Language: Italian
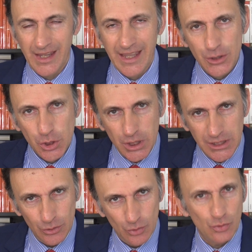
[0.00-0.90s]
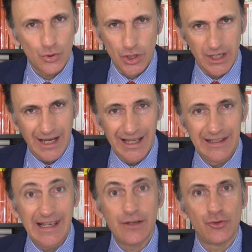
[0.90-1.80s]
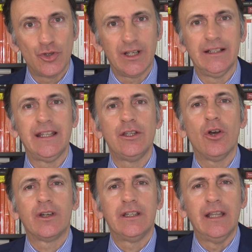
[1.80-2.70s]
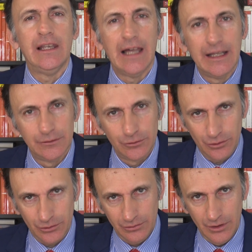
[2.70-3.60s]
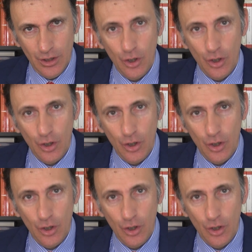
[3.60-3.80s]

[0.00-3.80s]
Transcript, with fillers: che ci induce a leggere negli occhi dell'altro